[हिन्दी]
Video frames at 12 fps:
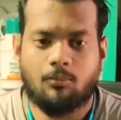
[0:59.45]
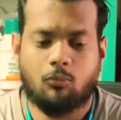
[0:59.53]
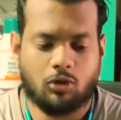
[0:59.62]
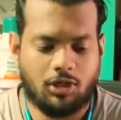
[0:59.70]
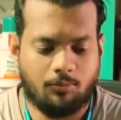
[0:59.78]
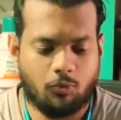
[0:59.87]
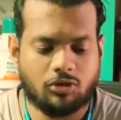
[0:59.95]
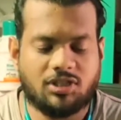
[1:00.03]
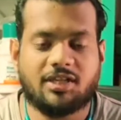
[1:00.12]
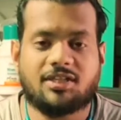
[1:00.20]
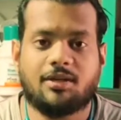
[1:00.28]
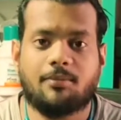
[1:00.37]
बुकिंग
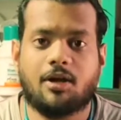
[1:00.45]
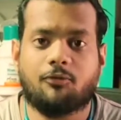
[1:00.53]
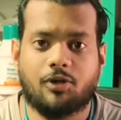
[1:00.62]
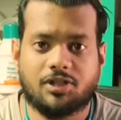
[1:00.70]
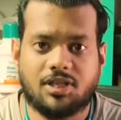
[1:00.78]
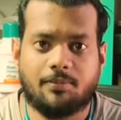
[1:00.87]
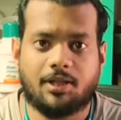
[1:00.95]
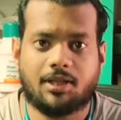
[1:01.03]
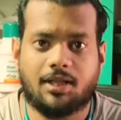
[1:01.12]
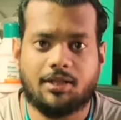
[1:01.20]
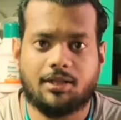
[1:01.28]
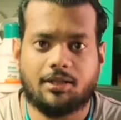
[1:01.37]
प्रोसेस एक बार फिर से
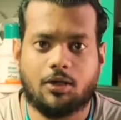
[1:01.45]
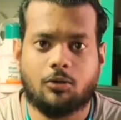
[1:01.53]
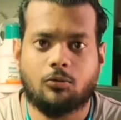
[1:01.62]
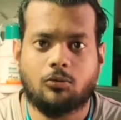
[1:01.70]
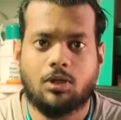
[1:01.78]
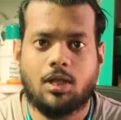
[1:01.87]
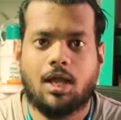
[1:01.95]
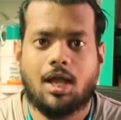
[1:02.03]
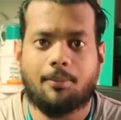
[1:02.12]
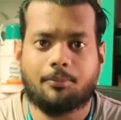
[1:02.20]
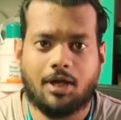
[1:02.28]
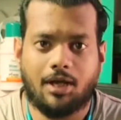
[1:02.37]
बता देता हूँ
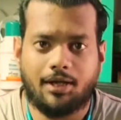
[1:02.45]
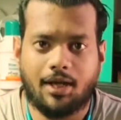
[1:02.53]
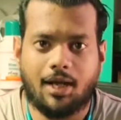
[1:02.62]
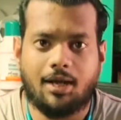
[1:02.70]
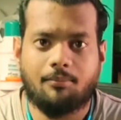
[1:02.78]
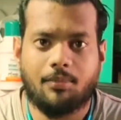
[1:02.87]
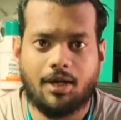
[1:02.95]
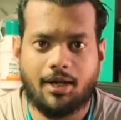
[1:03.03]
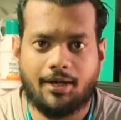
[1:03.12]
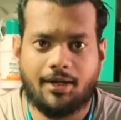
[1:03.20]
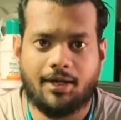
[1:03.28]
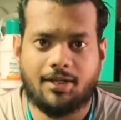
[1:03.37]
आपका नाम
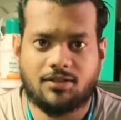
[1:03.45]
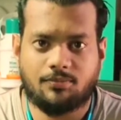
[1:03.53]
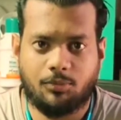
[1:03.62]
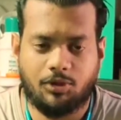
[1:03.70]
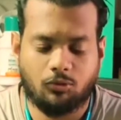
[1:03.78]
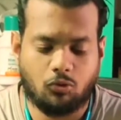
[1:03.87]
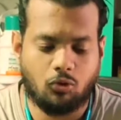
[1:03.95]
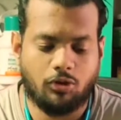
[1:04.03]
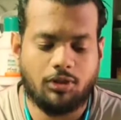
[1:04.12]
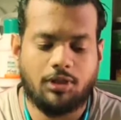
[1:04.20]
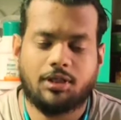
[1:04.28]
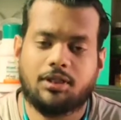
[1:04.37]
एड्रेस पिन
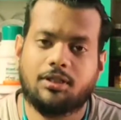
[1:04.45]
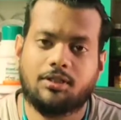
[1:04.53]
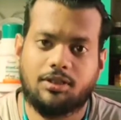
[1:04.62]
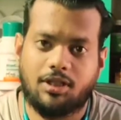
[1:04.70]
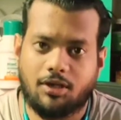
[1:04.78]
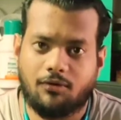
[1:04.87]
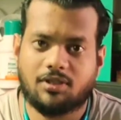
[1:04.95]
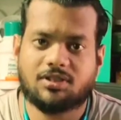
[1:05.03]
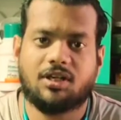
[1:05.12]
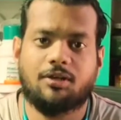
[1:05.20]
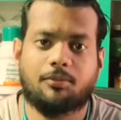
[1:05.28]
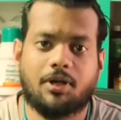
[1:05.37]
कोड दिए हुए
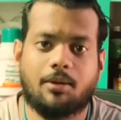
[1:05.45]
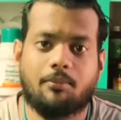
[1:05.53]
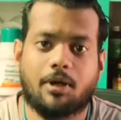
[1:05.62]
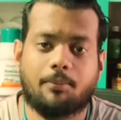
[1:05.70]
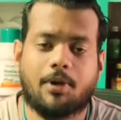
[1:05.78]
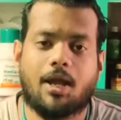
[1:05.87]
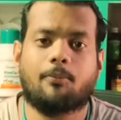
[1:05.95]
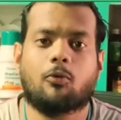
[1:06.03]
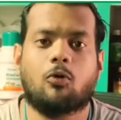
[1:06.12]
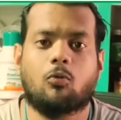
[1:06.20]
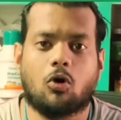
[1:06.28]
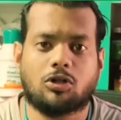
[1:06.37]
स्क्रीन पे नंबर पे
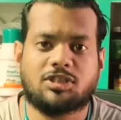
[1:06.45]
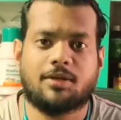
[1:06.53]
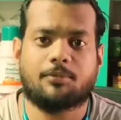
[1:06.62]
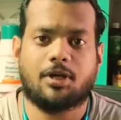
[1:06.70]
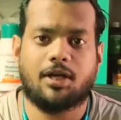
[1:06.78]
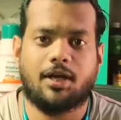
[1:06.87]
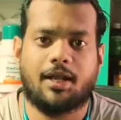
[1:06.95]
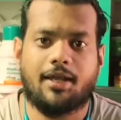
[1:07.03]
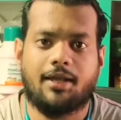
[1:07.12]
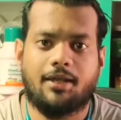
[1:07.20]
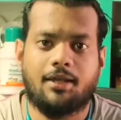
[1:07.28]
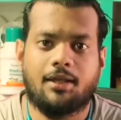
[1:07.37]
आपको व्हाट्सअप करना
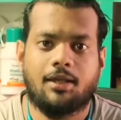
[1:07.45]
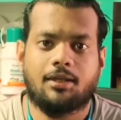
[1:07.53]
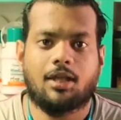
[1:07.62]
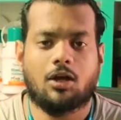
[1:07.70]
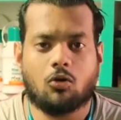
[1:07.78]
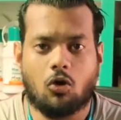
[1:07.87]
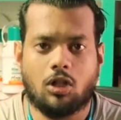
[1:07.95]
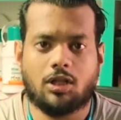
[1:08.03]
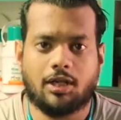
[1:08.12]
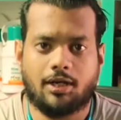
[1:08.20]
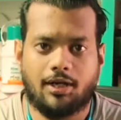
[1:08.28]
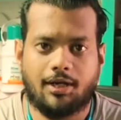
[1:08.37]
है या कॉल
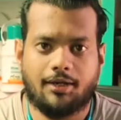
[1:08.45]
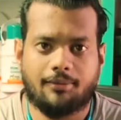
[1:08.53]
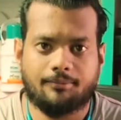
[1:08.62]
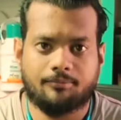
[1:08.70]
करना है